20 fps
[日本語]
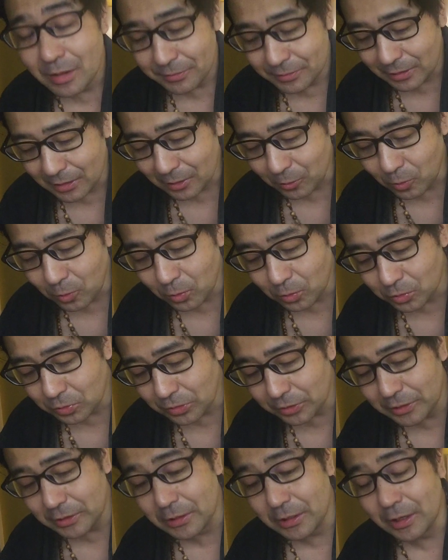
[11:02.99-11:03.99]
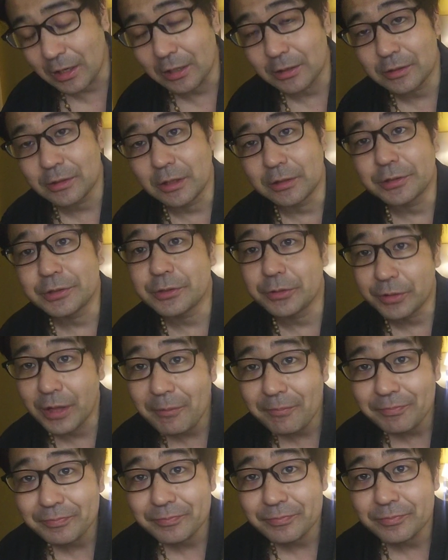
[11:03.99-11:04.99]
だからコードで出てなかったんでしょう
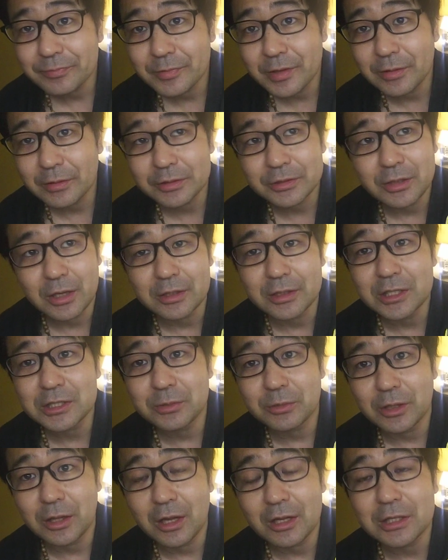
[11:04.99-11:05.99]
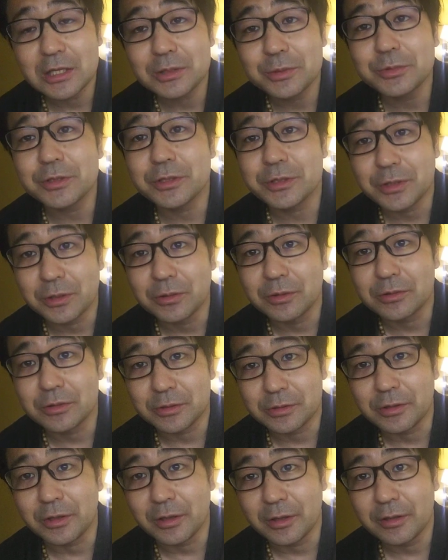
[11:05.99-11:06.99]
ね。で、私、あ、大丈夫か、あ、大丈夫ですよって
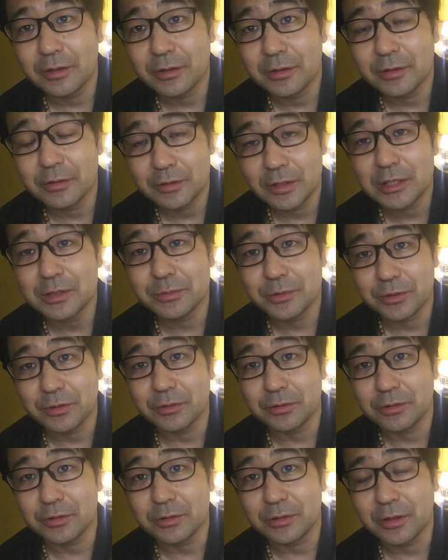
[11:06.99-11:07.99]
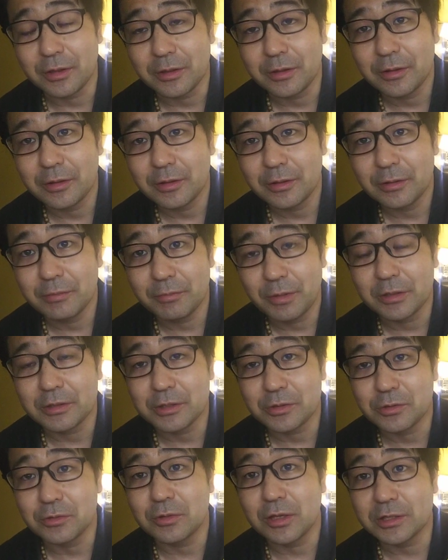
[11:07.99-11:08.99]
言って、大丈夫ですよって言って、バッ
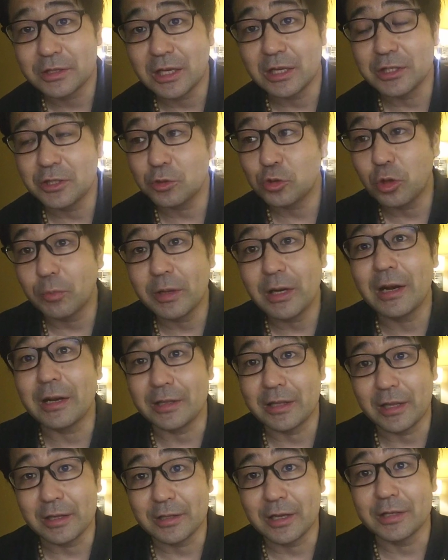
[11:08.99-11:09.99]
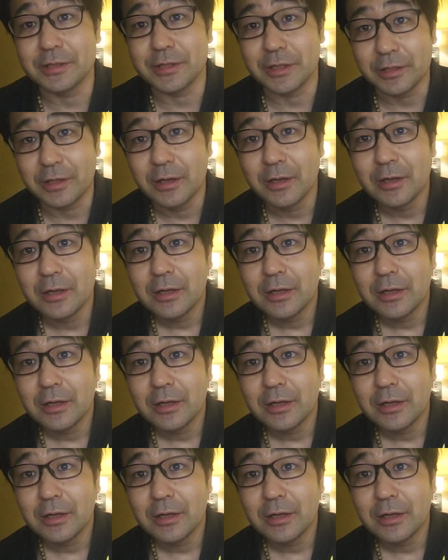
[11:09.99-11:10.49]
て通過したら一応止められて、男性に。